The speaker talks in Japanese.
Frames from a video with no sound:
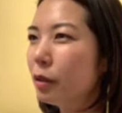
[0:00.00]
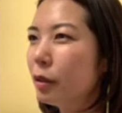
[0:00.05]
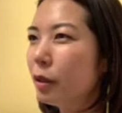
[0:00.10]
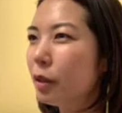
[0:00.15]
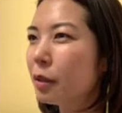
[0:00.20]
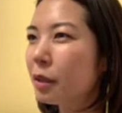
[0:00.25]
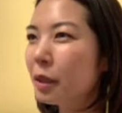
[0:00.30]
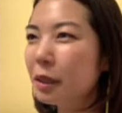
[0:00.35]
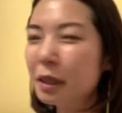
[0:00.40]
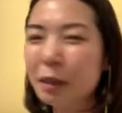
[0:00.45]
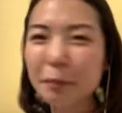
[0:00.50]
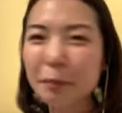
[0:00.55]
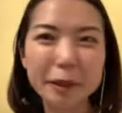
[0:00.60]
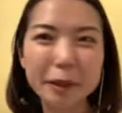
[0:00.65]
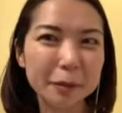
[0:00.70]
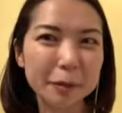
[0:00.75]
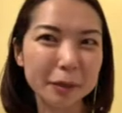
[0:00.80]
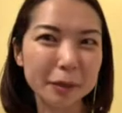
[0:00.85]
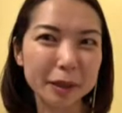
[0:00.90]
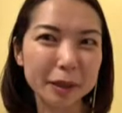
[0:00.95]
野菜炒め
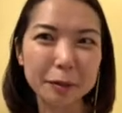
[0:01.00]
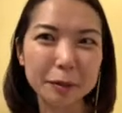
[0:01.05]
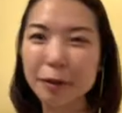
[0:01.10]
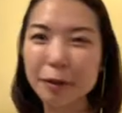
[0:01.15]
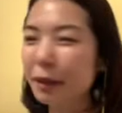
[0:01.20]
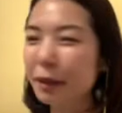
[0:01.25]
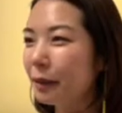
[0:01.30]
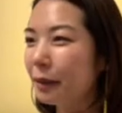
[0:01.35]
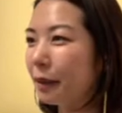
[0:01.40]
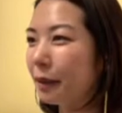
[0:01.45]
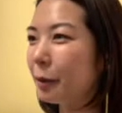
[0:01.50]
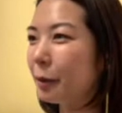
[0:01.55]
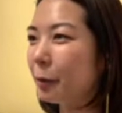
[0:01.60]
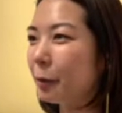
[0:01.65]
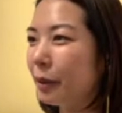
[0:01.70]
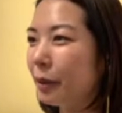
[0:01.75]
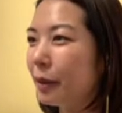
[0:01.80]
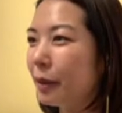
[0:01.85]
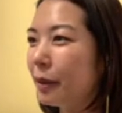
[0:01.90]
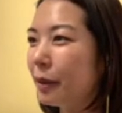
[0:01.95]
とかにはなんないよね。